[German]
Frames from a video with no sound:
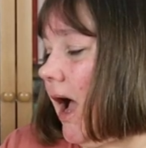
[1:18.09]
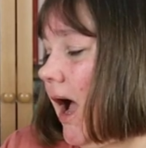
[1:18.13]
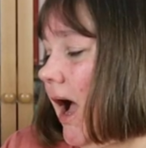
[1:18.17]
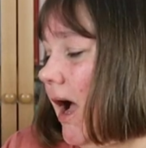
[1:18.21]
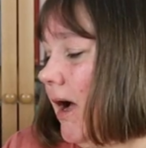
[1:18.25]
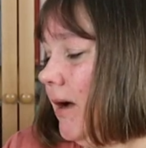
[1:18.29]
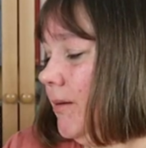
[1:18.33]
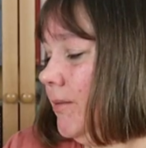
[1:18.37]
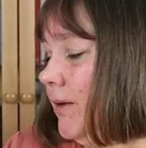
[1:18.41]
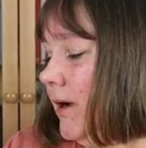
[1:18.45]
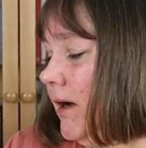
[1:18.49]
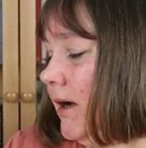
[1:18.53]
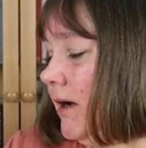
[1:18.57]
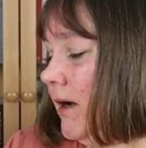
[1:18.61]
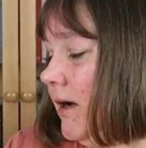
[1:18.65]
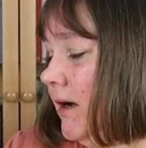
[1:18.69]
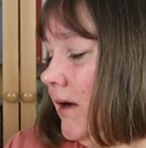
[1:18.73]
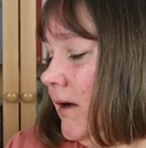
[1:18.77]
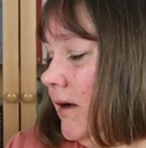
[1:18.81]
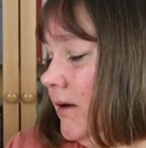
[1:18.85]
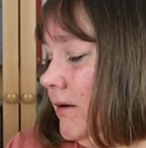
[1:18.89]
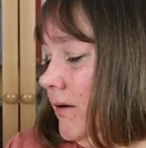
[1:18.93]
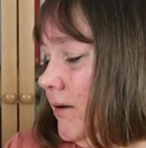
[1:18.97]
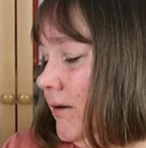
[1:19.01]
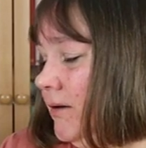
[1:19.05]

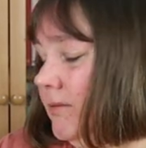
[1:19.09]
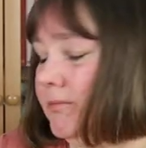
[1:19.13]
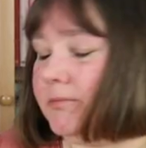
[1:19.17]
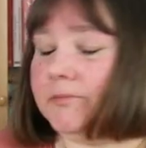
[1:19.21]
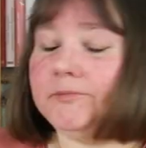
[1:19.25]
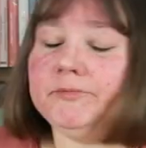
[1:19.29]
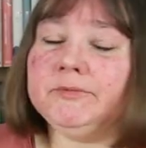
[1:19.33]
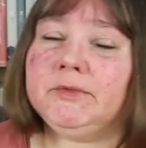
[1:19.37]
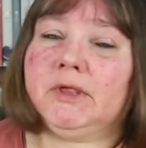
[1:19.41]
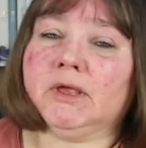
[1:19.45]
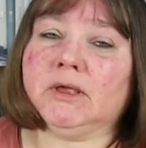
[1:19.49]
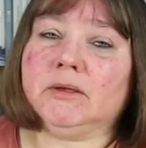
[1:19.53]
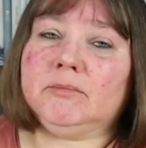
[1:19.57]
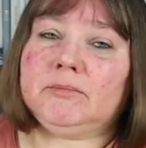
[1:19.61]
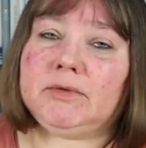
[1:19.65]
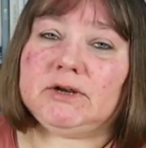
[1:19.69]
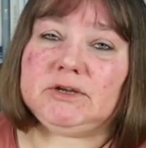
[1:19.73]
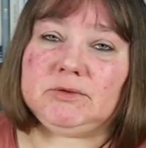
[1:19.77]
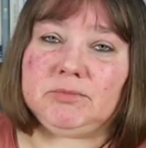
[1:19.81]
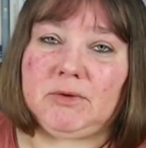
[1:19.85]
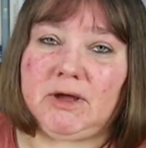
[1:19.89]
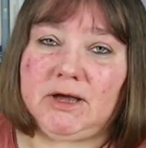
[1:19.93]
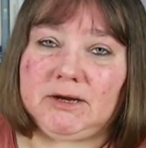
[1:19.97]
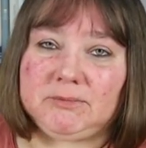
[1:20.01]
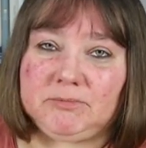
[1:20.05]
Aber ähm,
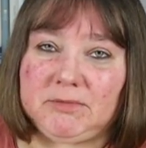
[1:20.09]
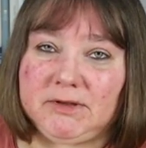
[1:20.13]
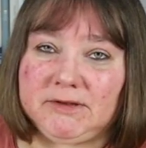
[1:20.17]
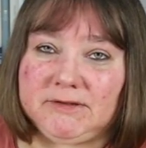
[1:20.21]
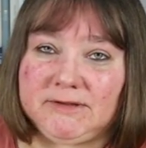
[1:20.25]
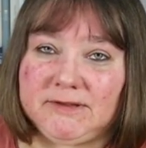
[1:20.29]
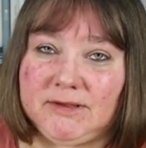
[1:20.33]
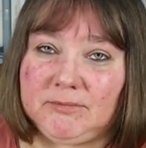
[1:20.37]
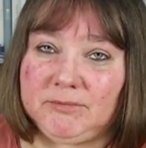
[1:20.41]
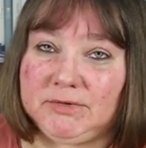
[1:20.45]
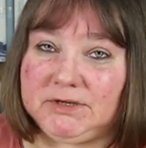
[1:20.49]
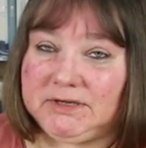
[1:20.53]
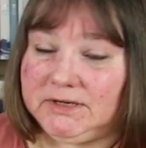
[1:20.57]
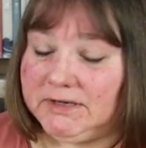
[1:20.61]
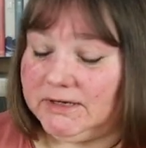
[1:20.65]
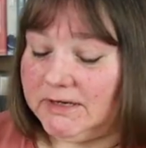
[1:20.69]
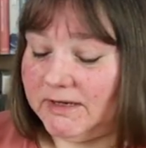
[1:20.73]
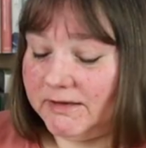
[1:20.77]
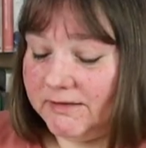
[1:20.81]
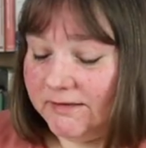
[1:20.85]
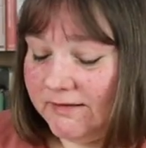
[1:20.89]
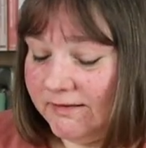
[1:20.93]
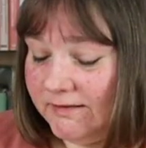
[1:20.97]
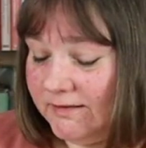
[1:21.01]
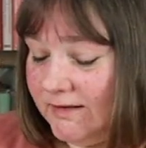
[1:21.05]
manchmal hat man es ja mit den
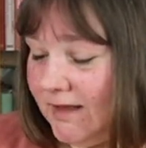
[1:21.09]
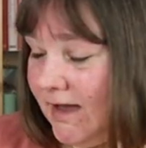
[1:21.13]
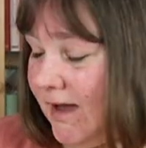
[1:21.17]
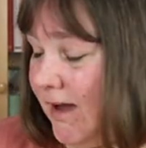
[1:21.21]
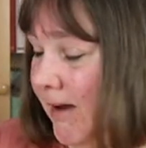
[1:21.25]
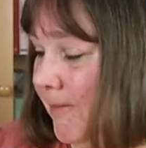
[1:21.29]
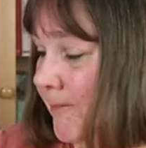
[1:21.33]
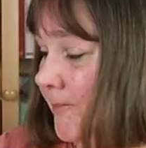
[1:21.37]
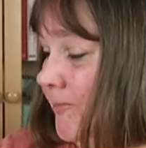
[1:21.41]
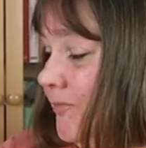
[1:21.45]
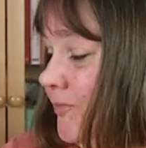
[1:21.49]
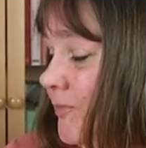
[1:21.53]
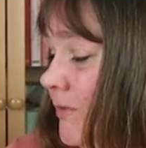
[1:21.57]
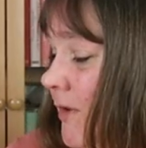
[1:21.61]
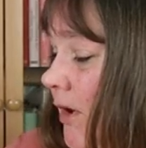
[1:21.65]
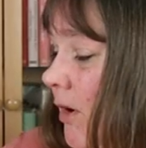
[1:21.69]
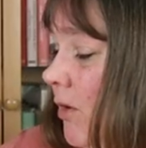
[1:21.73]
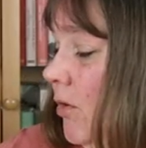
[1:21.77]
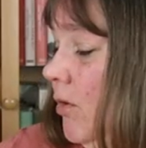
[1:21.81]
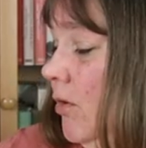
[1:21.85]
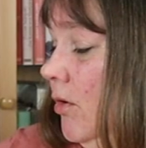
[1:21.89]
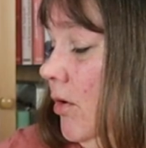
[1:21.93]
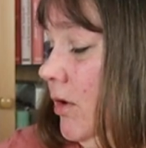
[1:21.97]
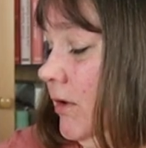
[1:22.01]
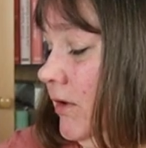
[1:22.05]
ganzen Namen
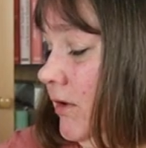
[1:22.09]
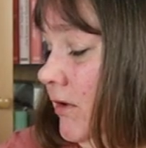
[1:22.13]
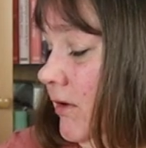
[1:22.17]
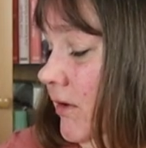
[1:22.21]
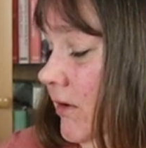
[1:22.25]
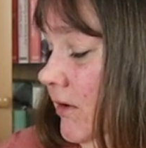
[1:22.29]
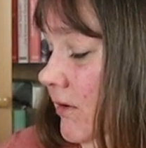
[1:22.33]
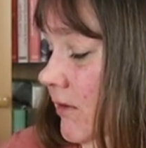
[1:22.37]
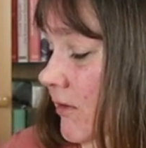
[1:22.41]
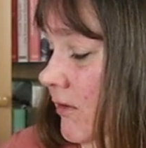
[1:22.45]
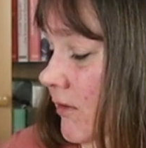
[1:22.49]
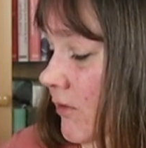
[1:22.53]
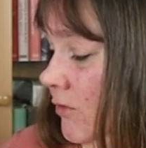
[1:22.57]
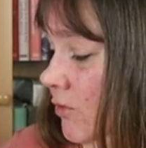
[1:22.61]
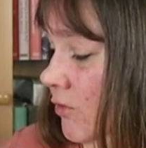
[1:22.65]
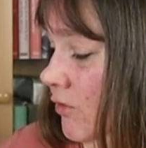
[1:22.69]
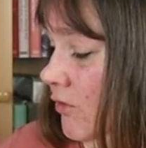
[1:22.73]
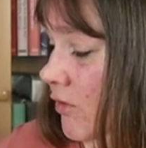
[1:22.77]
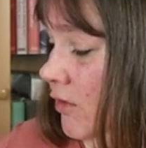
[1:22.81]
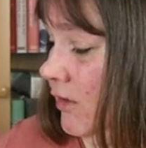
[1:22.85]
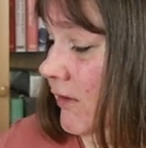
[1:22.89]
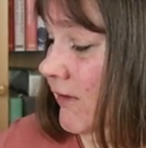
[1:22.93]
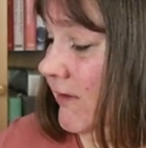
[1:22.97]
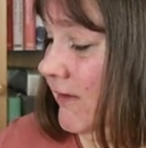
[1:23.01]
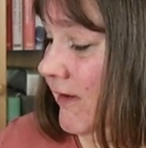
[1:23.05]
und so
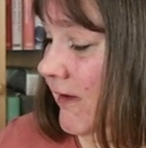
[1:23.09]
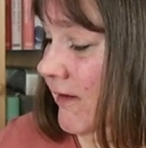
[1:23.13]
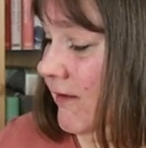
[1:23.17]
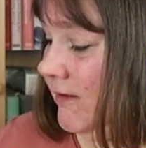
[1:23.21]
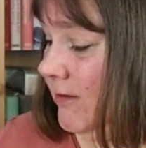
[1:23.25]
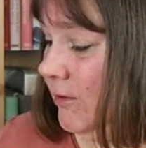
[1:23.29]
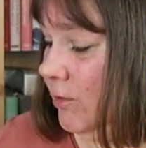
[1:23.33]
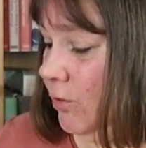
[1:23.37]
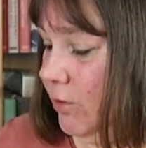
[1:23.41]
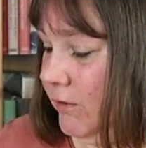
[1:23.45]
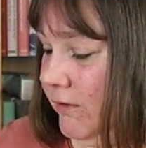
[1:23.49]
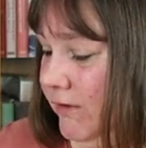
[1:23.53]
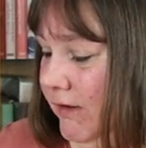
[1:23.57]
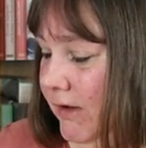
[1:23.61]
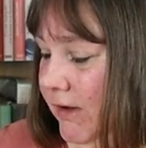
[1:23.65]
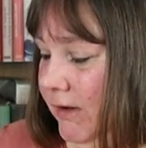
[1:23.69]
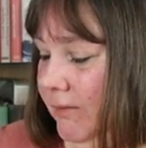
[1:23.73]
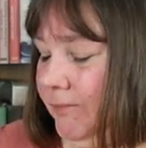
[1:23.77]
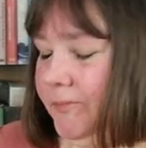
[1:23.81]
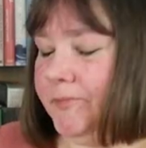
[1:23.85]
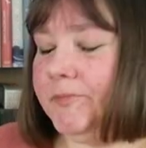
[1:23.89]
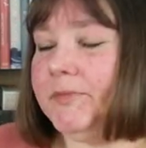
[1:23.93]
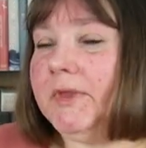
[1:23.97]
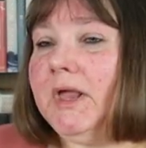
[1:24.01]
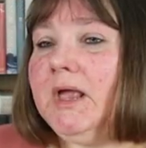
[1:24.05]
soll es jetzt
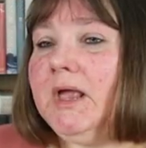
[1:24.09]
losgehen.